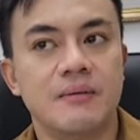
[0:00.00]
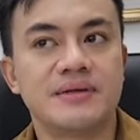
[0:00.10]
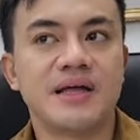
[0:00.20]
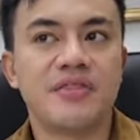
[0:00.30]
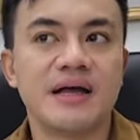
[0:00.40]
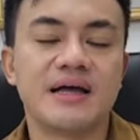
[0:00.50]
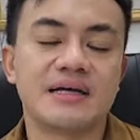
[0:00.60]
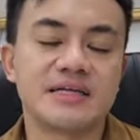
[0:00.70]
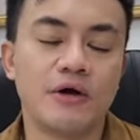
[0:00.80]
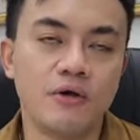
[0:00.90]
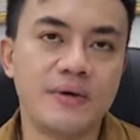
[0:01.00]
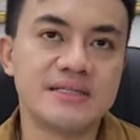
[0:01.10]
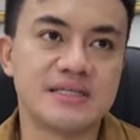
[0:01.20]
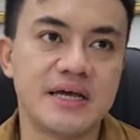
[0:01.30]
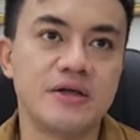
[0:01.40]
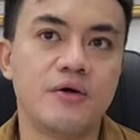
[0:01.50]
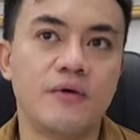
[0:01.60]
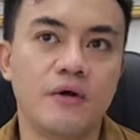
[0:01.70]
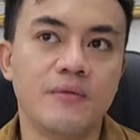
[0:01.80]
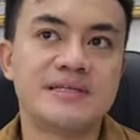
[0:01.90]
But I think, I, as I always say, you
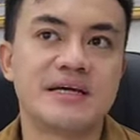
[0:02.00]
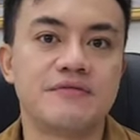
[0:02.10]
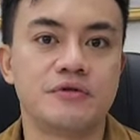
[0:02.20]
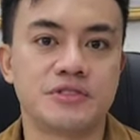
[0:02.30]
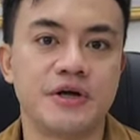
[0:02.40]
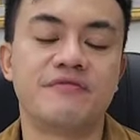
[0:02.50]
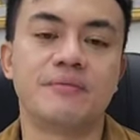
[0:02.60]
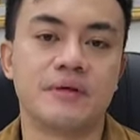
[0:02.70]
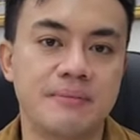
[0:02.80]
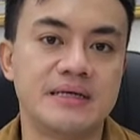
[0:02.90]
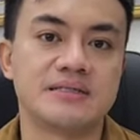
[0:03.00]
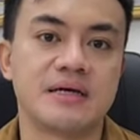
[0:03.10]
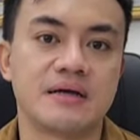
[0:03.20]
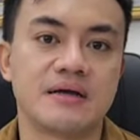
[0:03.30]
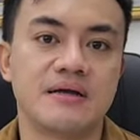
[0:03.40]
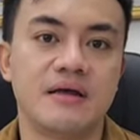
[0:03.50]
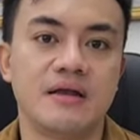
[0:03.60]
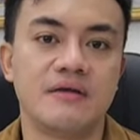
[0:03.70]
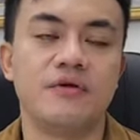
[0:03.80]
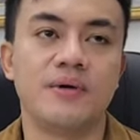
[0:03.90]
always have to start from the basic.
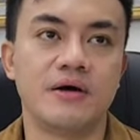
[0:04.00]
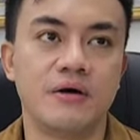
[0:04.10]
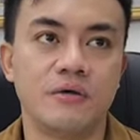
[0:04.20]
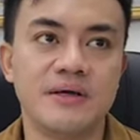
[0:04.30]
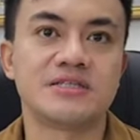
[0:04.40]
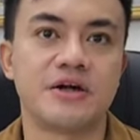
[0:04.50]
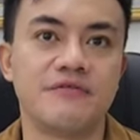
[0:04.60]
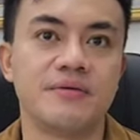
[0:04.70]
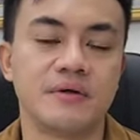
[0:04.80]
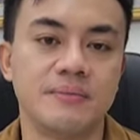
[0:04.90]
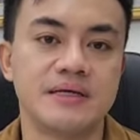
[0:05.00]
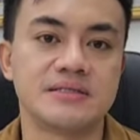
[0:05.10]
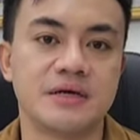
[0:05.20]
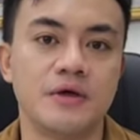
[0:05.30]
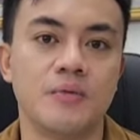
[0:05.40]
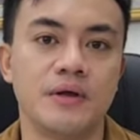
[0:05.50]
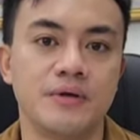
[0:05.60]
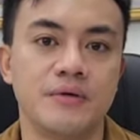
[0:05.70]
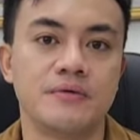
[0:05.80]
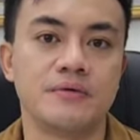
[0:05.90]
And if you will always start from the basic, you will
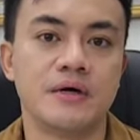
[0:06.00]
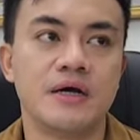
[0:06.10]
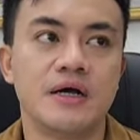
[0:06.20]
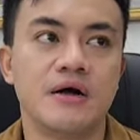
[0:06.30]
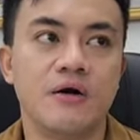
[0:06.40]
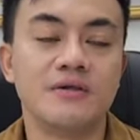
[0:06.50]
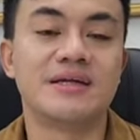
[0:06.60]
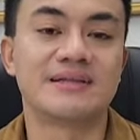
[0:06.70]
know all